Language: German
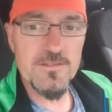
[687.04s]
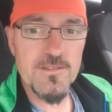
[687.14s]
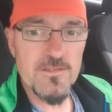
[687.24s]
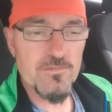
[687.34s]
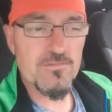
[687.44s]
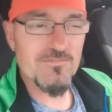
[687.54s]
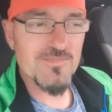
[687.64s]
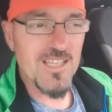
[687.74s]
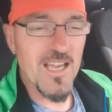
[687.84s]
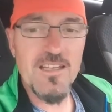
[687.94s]
Äh, also
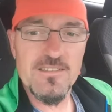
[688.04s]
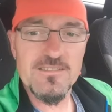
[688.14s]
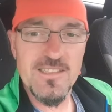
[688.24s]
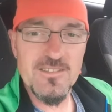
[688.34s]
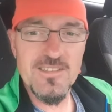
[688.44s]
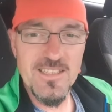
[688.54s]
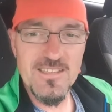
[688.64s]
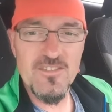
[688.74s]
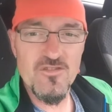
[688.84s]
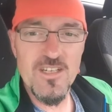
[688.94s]
ja, also ich habe
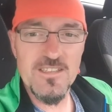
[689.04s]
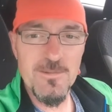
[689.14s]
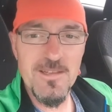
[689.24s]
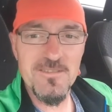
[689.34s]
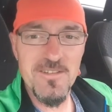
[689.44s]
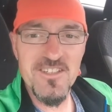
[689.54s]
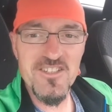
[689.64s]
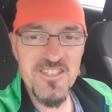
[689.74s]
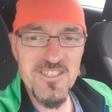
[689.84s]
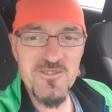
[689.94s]
dann schon langsam angefangen
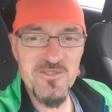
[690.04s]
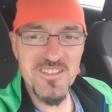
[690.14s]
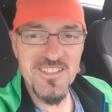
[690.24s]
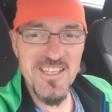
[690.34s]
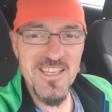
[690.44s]
Schiss zu kriegen,